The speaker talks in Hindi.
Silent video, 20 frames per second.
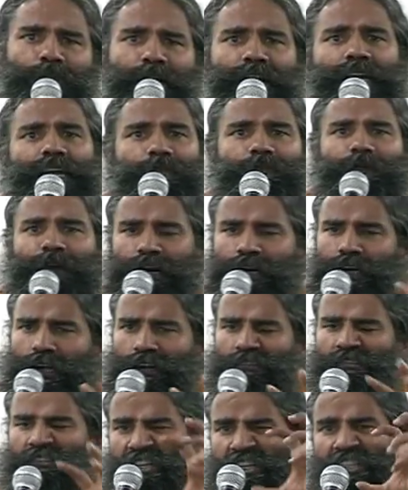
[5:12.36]
बिल्डअप करना
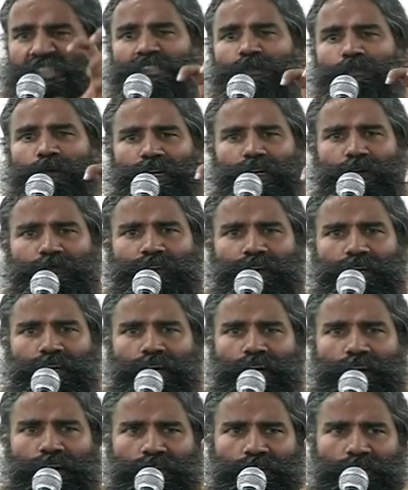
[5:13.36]
ट्रस्ट बिल्डअप
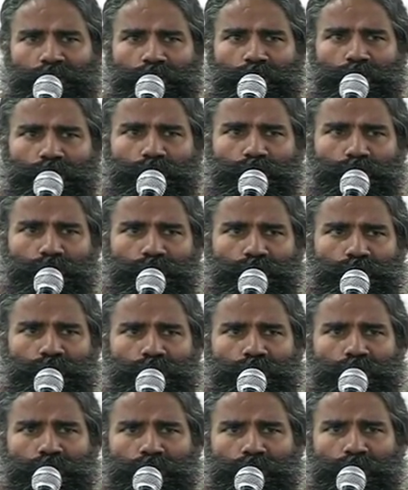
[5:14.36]
करना लोगों
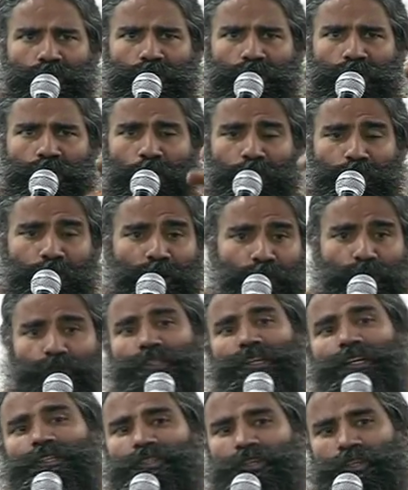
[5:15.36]
का
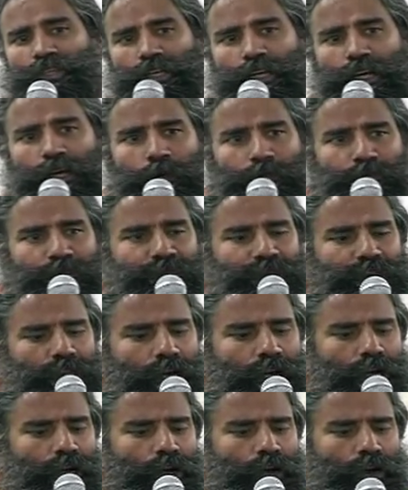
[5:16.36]
भरोसा जीता
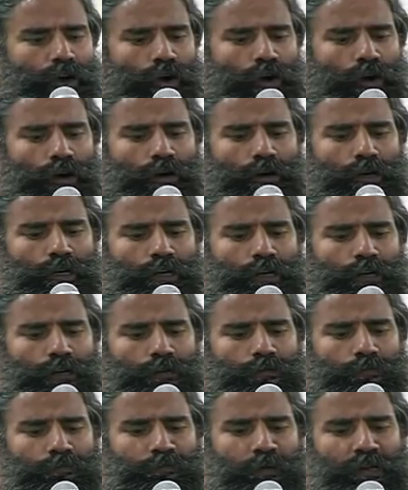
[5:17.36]
और
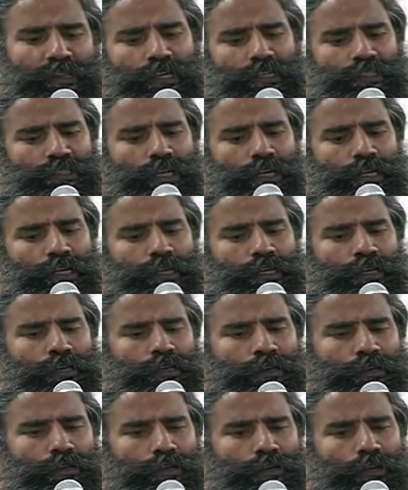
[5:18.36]
पतंजलि
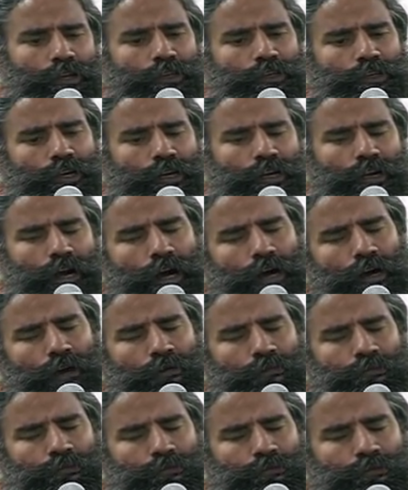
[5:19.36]
ने यह काम